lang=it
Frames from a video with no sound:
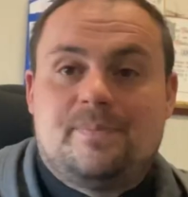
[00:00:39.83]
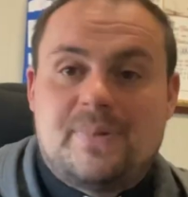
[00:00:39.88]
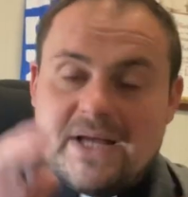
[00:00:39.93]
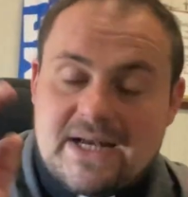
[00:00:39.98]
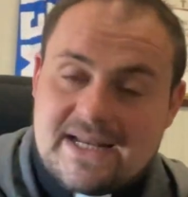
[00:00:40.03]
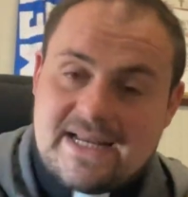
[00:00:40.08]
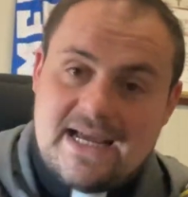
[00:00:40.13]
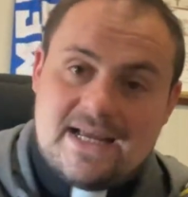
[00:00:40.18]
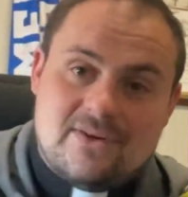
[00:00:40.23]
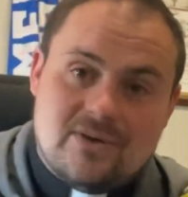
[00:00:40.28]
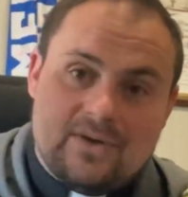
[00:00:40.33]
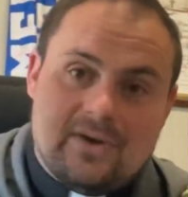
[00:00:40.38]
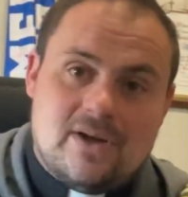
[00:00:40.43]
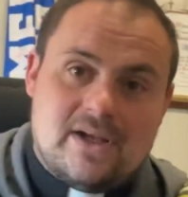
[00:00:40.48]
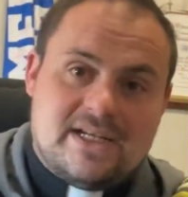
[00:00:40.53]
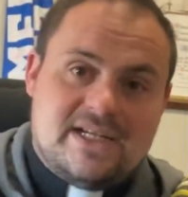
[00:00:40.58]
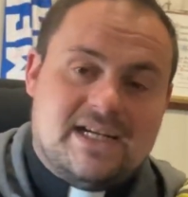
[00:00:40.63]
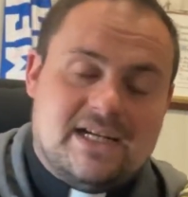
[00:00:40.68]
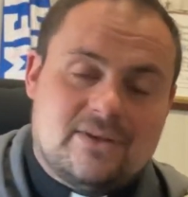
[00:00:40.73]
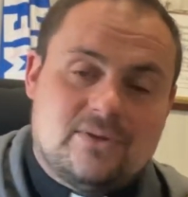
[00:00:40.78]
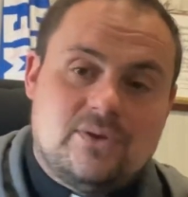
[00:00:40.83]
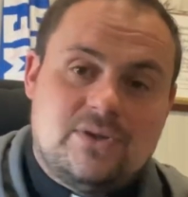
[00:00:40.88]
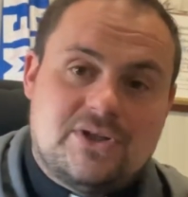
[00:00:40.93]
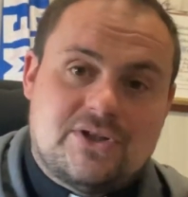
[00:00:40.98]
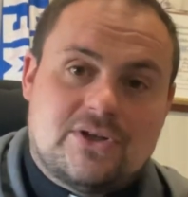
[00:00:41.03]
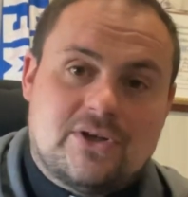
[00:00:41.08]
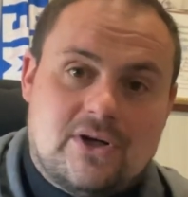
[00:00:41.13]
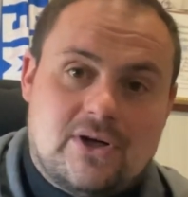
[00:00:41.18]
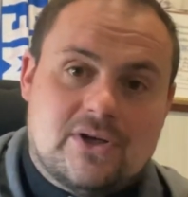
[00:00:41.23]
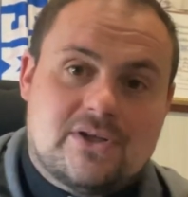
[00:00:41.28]
Perché non ho lasciato i
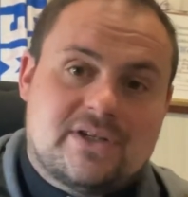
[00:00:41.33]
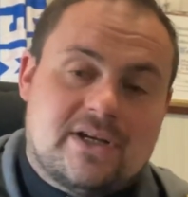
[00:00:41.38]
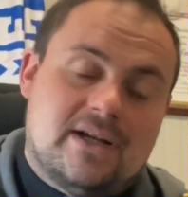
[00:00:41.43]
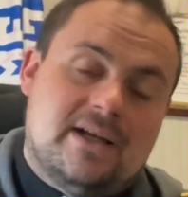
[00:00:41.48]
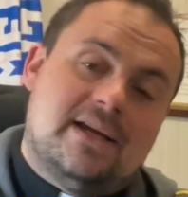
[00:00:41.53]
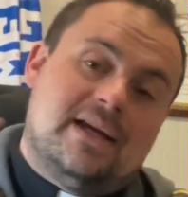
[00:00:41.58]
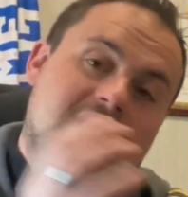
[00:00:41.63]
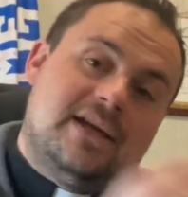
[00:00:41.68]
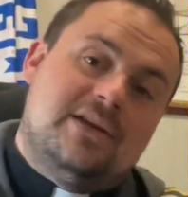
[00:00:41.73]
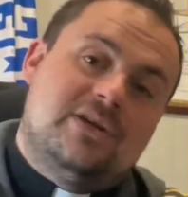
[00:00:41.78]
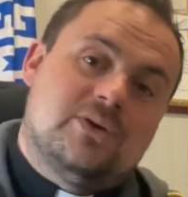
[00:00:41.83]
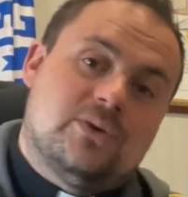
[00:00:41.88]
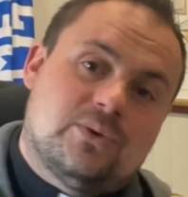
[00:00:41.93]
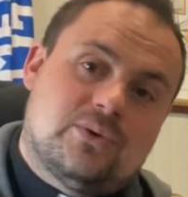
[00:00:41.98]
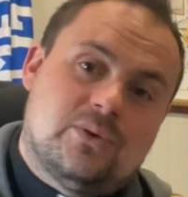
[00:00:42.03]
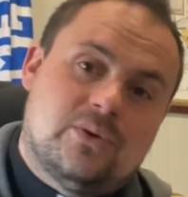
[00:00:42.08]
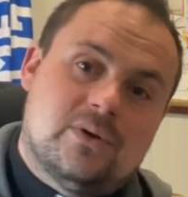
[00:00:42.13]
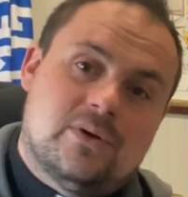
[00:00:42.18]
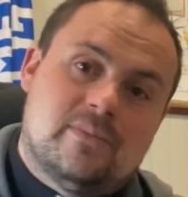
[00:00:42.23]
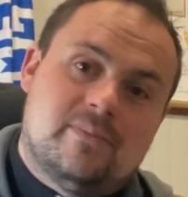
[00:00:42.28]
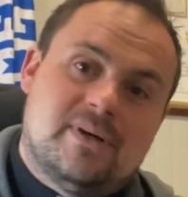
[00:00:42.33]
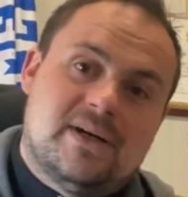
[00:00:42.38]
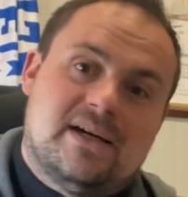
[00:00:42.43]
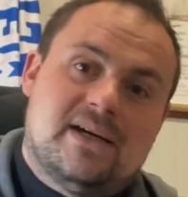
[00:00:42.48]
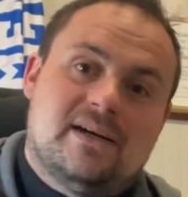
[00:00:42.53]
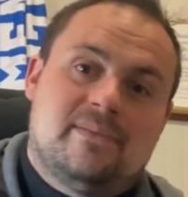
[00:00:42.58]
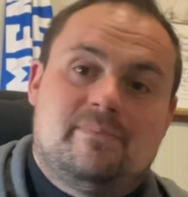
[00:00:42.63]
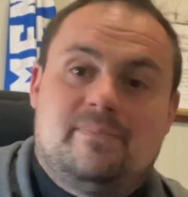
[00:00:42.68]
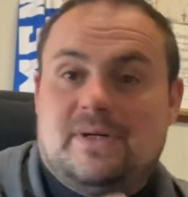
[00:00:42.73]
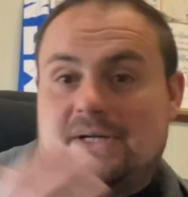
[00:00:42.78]
social e
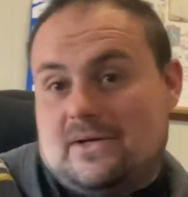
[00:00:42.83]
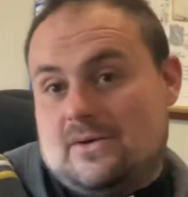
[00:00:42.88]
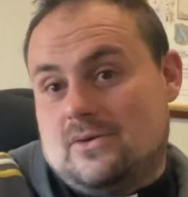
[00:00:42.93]
YouTube per